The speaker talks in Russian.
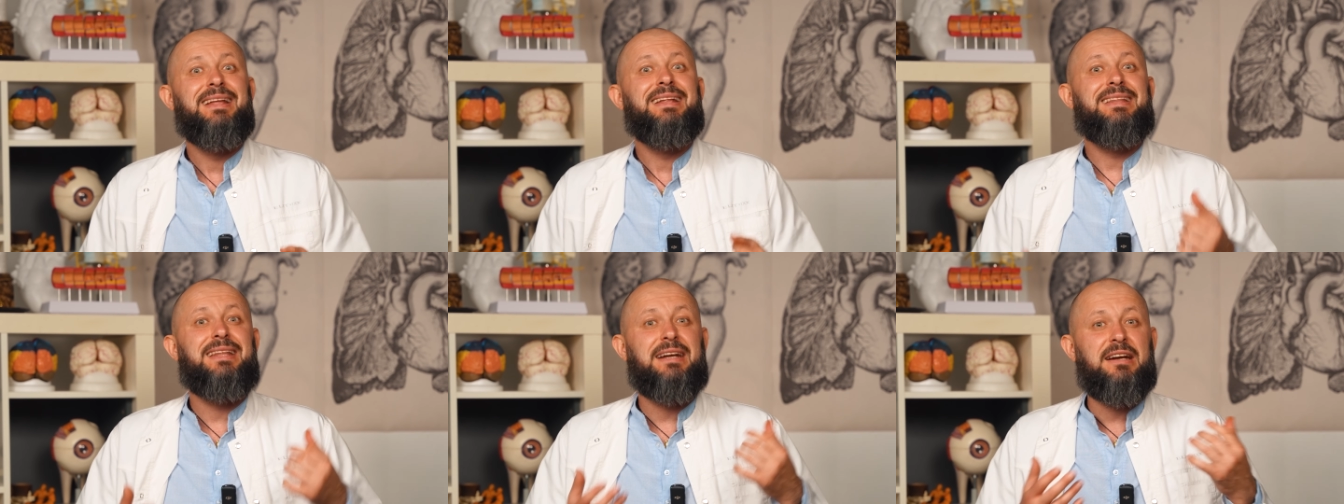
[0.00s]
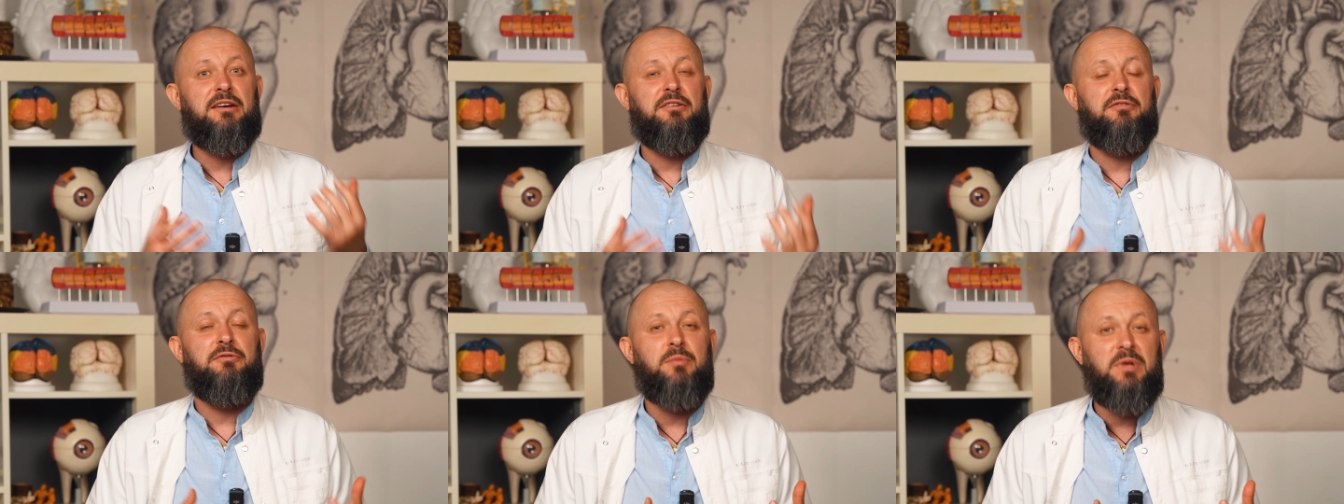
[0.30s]

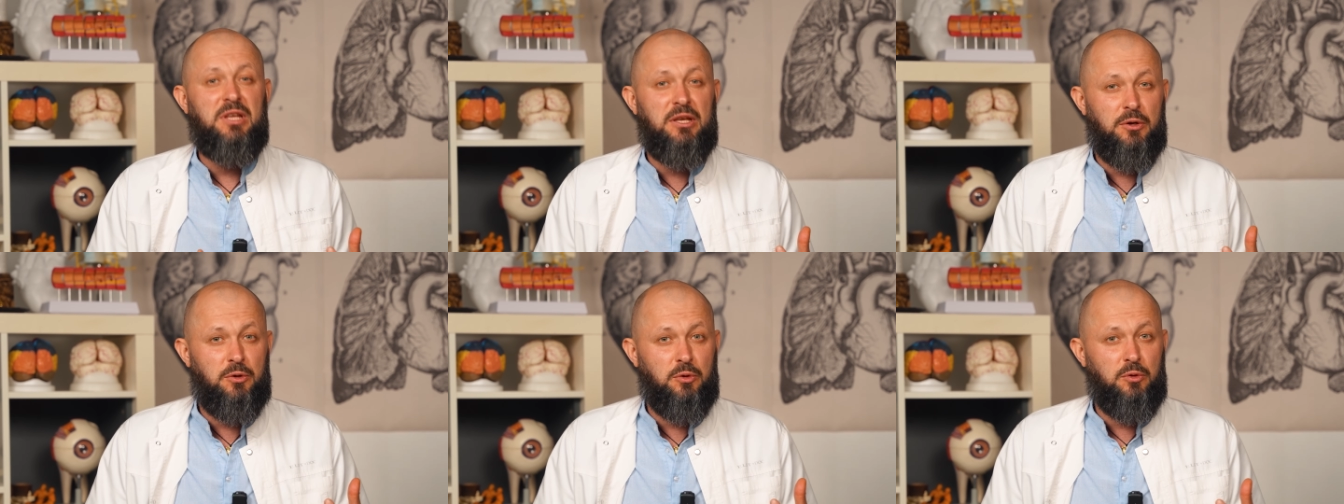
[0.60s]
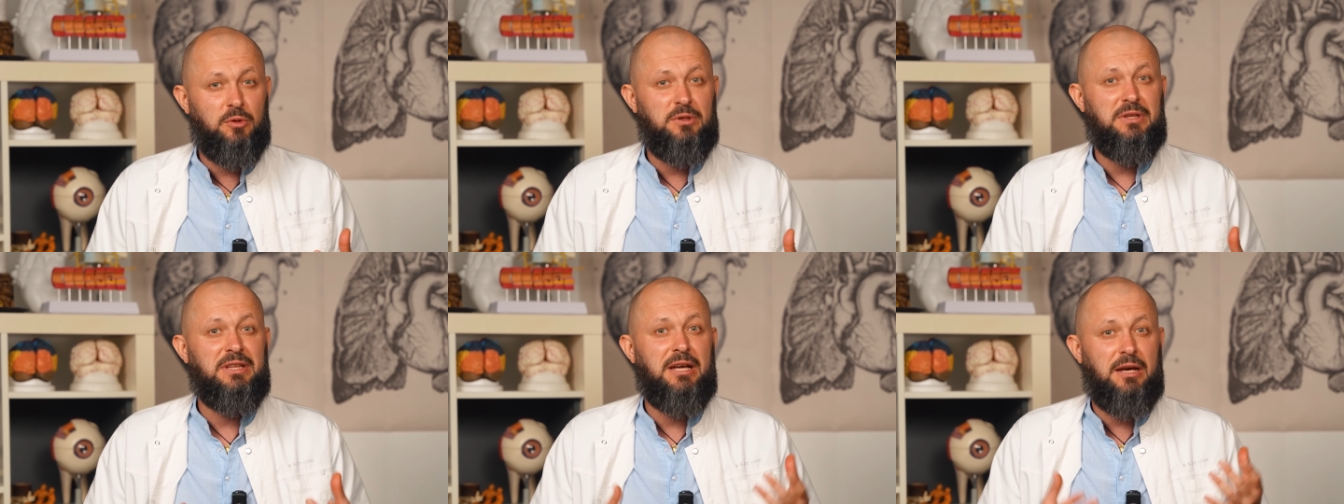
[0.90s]

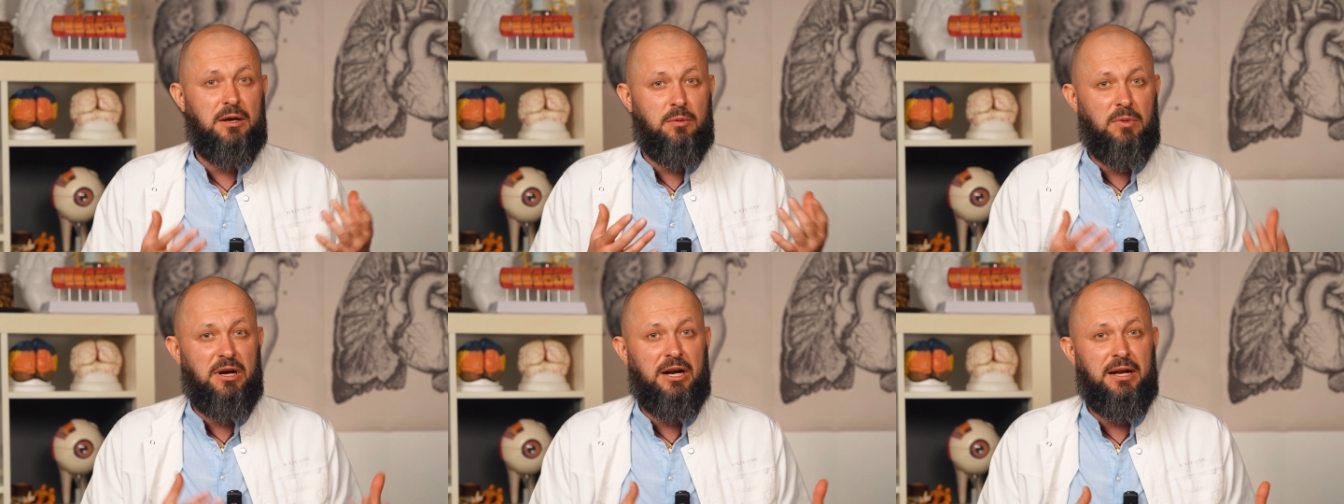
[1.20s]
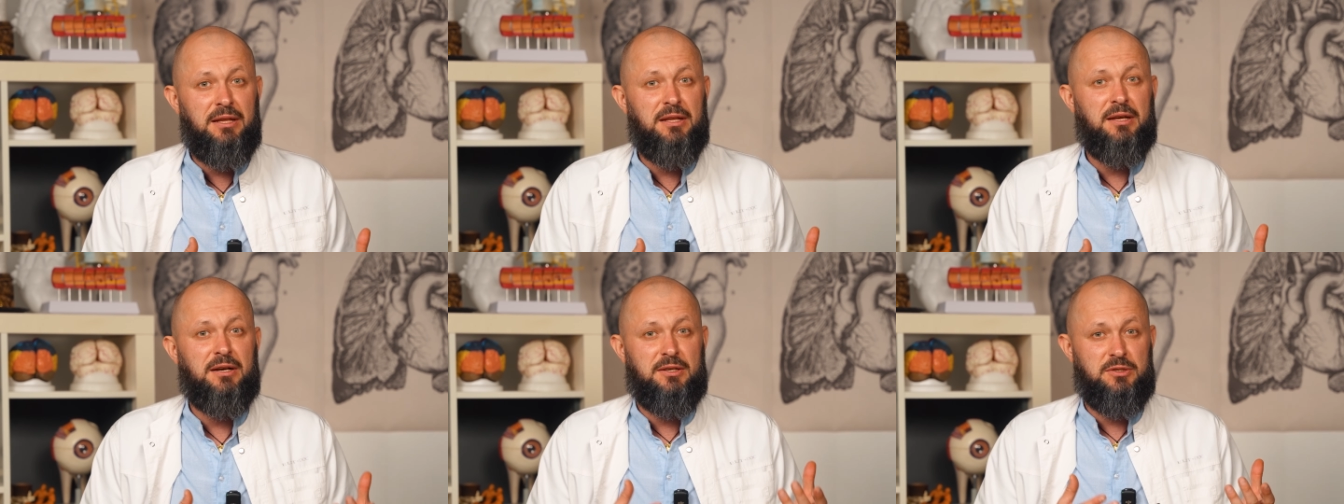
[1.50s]
травмируют
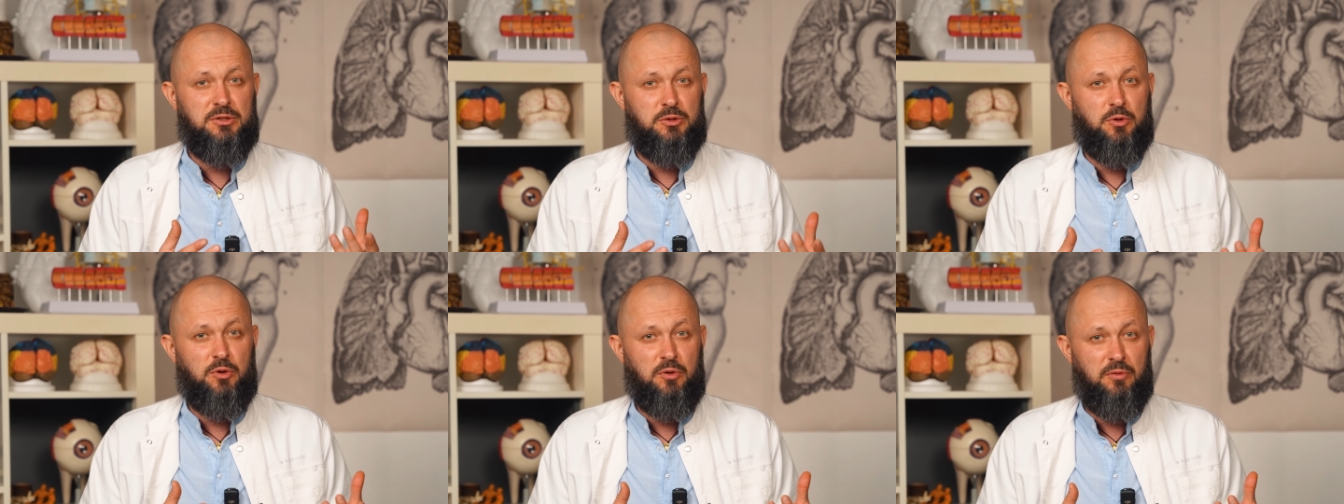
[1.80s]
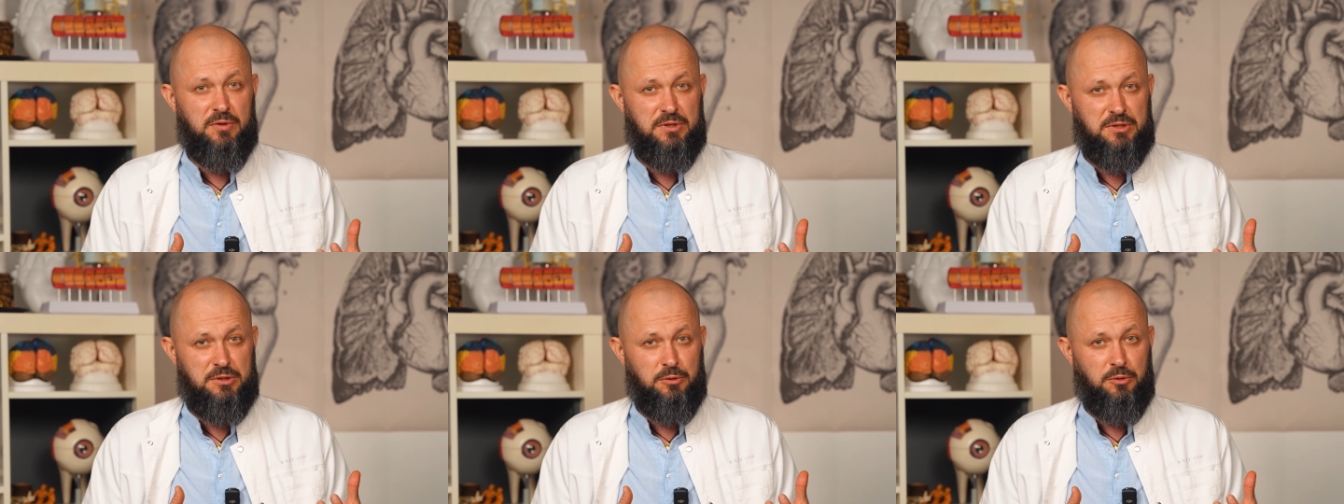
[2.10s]
нормальный
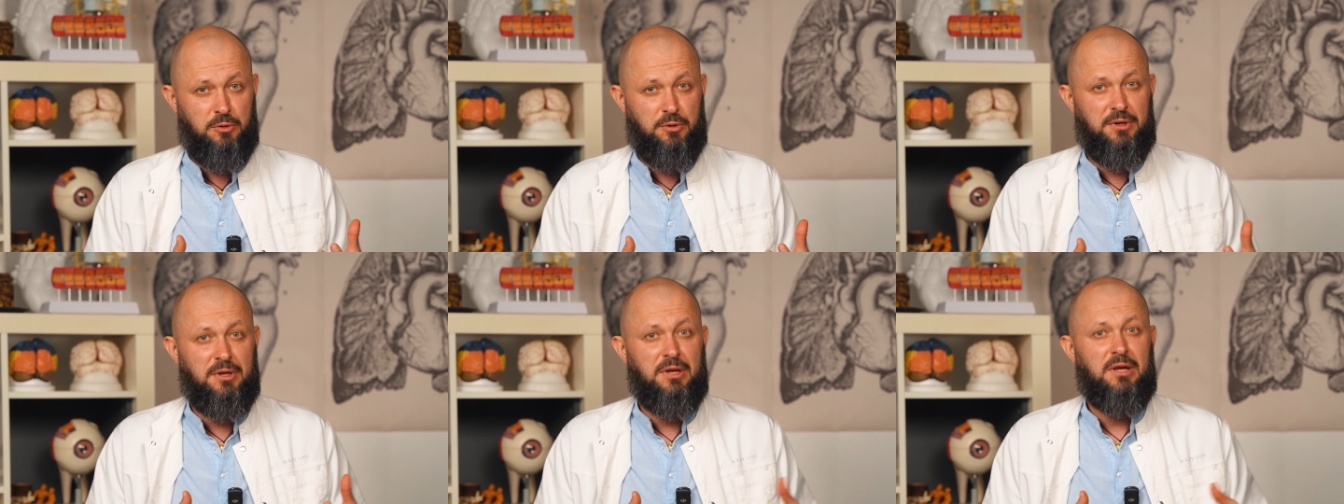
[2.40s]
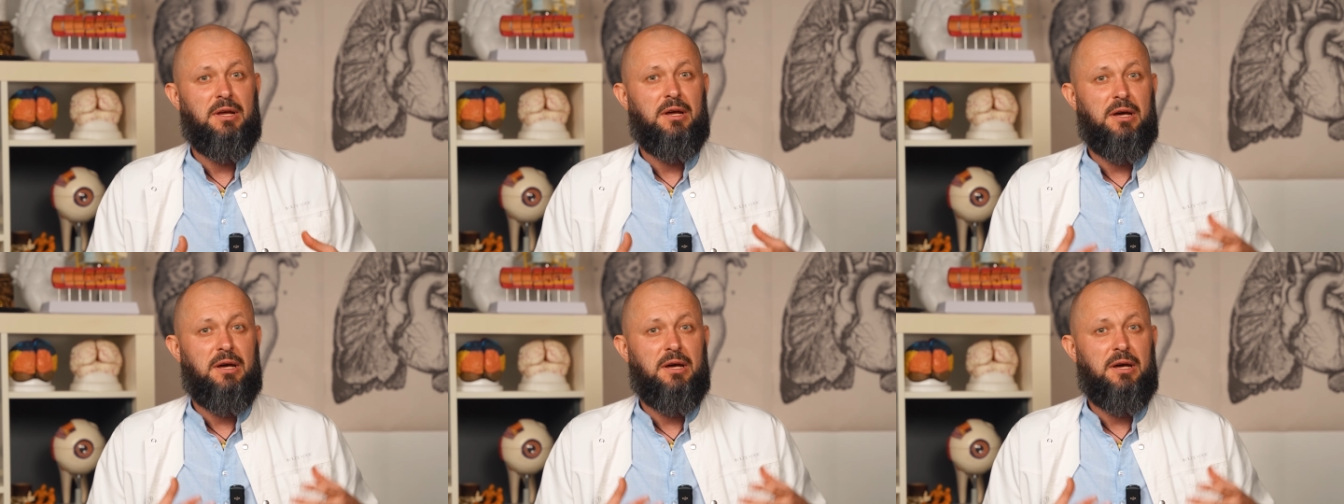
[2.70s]
ростковый слой,